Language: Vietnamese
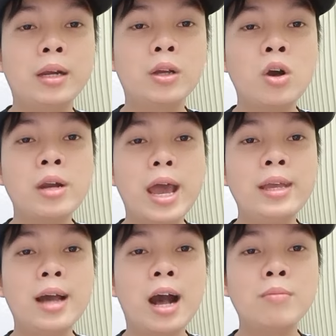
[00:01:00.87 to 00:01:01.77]
có để
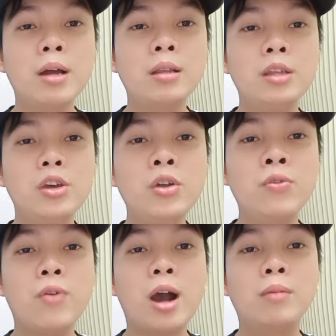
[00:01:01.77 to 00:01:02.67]
ở bên dưới
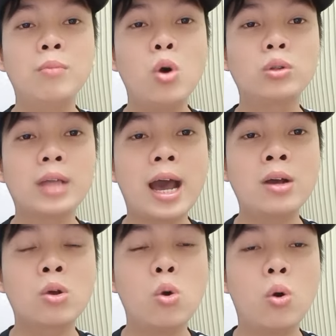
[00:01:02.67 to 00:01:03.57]
phần mô tả
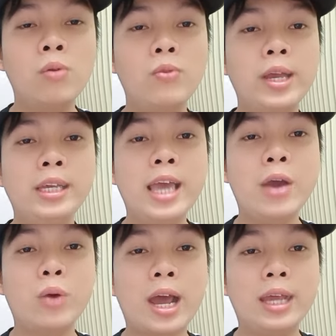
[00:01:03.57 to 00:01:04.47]
của
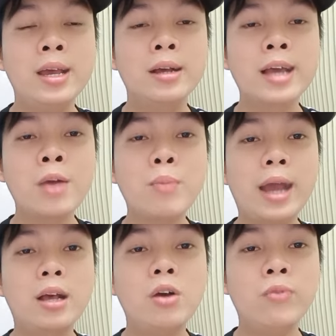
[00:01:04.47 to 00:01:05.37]
video này. Các bạn
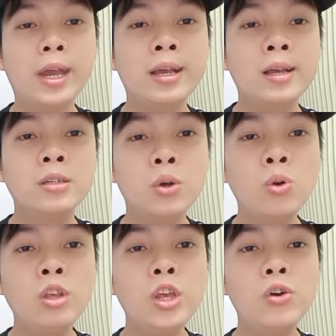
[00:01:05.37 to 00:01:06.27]
cứ việc
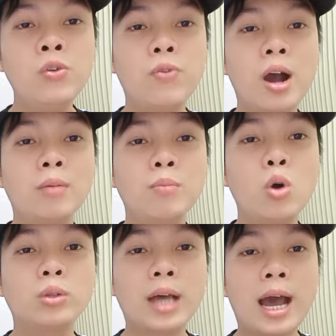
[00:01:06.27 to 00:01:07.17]
xuống dưới phần
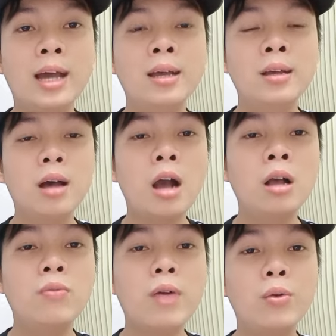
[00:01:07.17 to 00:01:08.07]
mô tả, ấn
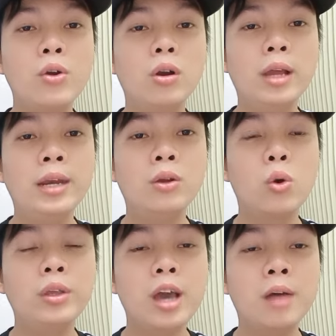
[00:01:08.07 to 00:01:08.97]
vào đường link
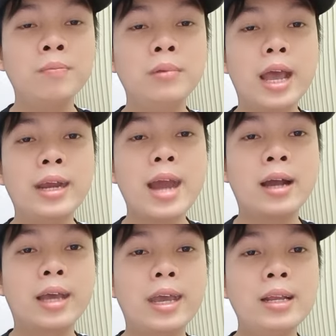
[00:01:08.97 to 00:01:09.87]
của nhóm để đăng
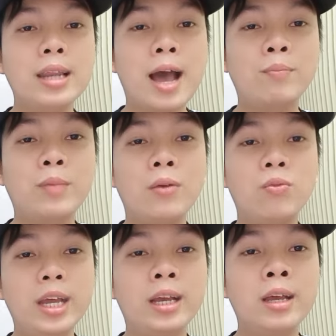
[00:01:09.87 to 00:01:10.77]
ký làm thành
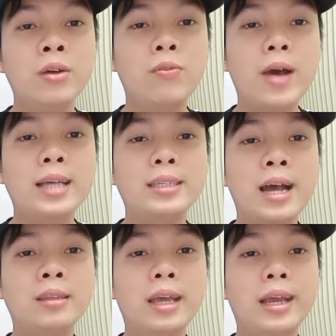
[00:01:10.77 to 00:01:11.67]
viên và
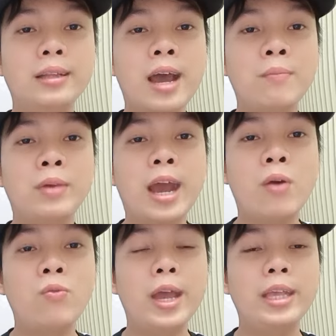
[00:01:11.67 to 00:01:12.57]
sẵn tiện tham khảo
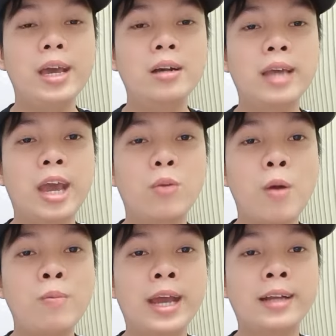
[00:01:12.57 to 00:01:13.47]
về những kèo
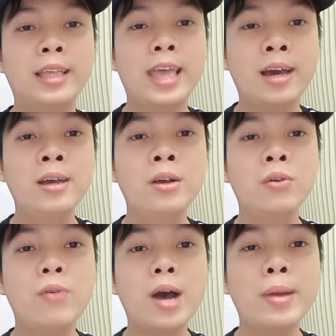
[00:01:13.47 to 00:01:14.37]
bóng khác nhé.
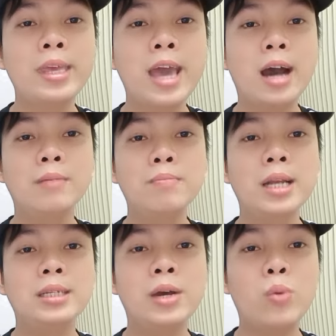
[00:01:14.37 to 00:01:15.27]
Và bây giờ
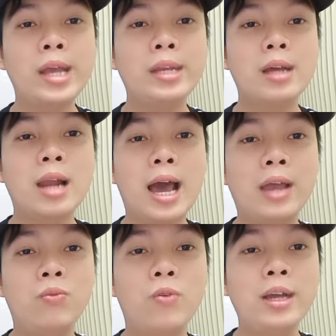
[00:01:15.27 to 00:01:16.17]
mình sẽ quay trở
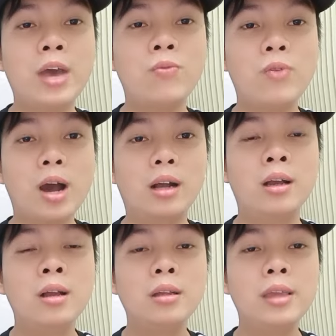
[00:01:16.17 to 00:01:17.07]
lại với cái phần
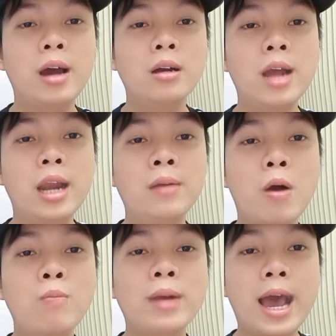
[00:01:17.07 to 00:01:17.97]
nhận định
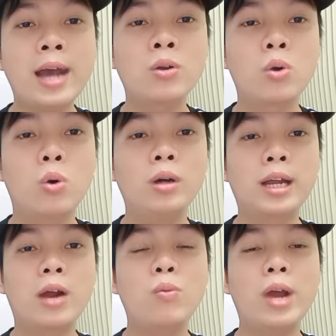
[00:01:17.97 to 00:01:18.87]
bóng đá của
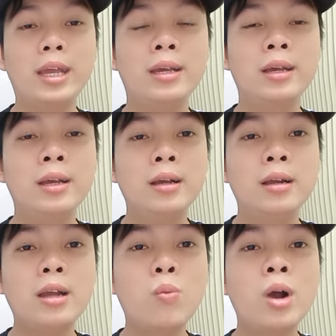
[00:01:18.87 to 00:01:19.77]
trận đấu này.
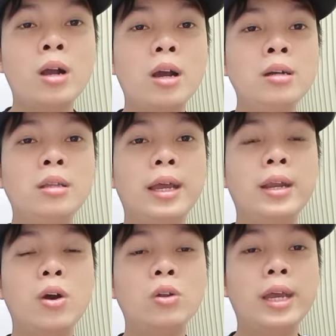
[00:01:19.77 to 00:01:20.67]
Trong quá khứ thì
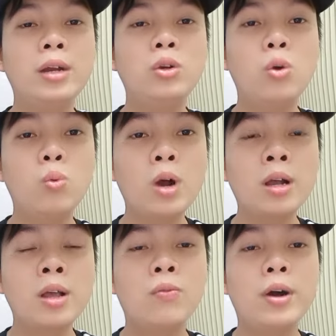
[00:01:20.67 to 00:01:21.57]
đội tuyển Trung
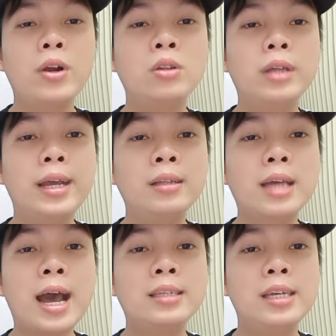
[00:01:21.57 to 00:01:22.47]
Quốc và đội tuyển
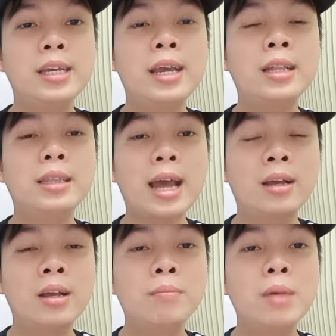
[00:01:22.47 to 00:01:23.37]
Tajikistan
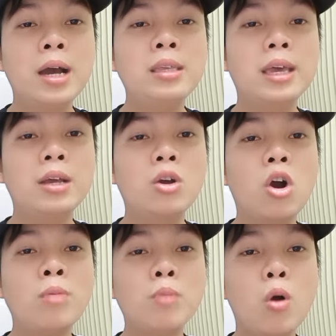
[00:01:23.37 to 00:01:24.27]
mới chỉ
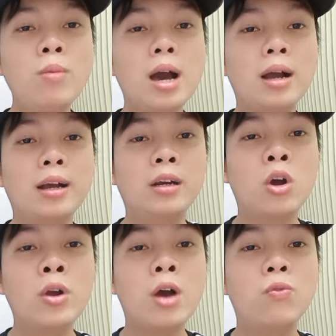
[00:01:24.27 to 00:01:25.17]
có bốn lần
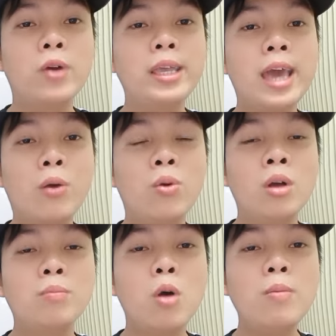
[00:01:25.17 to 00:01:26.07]
đối đầu với nhau.
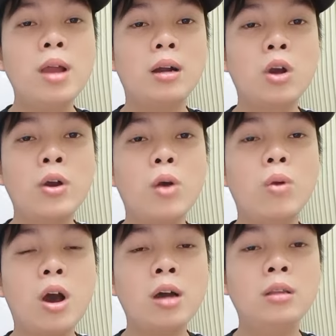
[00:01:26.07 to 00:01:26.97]
bốn lần đối đầu
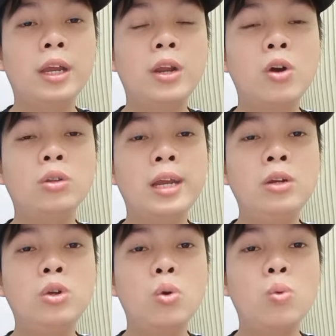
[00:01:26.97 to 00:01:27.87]
đó thì đội tuyển
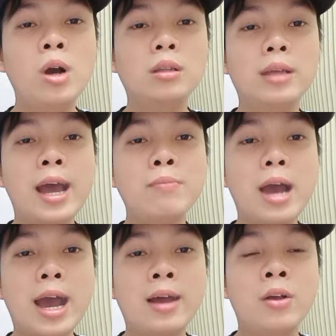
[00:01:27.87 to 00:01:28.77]
Trung Quốc thắng
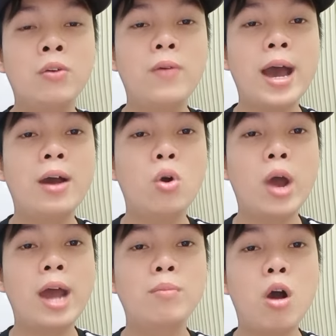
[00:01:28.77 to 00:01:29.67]
ba và
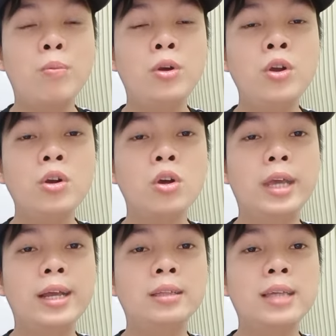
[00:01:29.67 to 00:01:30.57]
hòa một trước đội
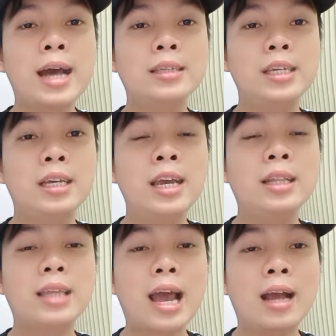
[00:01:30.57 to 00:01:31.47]
tuyển Tajikistan.